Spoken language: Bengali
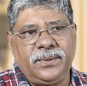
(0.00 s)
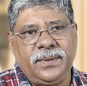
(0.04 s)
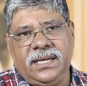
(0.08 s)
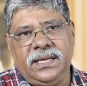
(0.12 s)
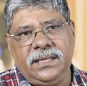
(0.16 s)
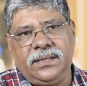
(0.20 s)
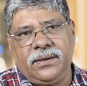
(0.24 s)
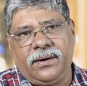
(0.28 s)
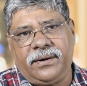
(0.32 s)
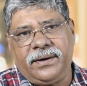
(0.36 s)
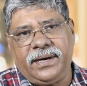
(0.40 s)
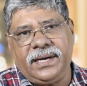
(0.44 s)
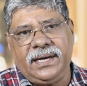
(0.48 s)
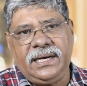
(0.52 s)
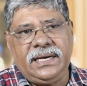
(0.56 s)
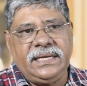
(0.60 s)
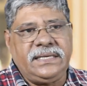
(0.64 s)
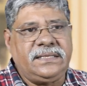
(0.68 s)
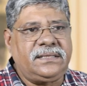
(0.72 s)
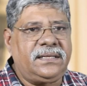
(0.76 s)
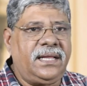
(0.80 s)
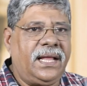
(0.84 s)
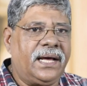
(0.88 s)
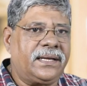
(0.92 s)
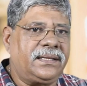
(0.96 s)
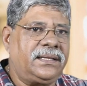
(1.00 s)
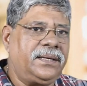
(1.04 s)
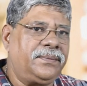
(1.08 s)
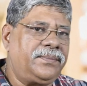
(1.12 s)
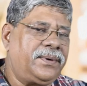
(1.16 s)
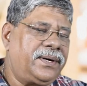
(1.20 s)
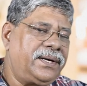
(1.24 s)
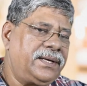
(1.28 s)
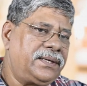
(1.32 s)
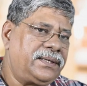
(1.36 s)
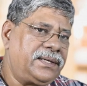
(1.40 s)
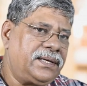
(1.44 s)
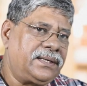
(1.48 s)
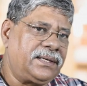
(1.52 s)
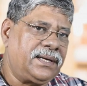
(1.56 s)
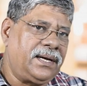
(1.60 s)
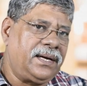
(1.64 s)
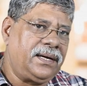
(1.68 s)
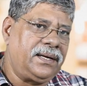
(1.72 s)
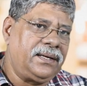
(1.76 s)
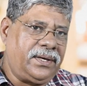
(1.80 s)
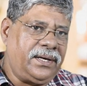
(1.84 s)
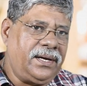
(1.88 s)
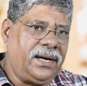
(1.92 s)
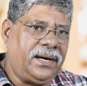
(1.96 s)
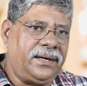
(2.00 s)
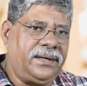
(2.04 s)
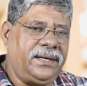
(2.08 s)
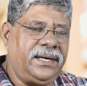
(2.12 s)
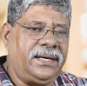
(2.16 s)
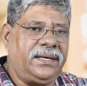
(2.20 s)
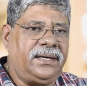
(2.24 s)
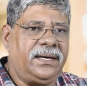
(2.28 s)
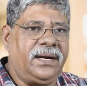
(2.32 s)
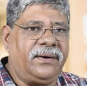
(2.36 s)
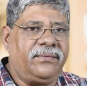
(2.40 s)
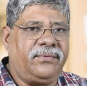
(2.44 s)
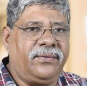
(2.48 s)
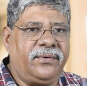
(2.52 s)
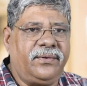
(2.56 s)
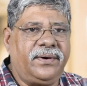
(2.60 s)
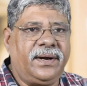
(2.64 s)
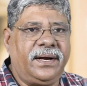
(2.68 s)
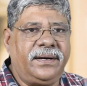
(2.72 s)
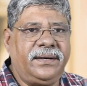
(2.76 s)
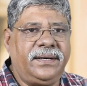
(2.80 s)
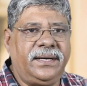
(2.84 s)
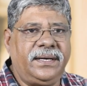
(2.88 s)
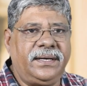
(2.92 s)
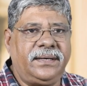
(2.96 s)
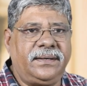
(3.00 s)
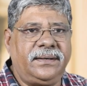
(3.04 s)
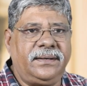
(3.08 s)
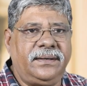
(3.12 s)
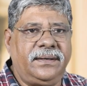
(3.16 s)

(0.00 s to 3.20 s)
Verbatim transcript: কি ধরনের লেন্স লাগতে পারে সেটা থ্রি হান্ড্রেড না ফোর হান্ড্রেড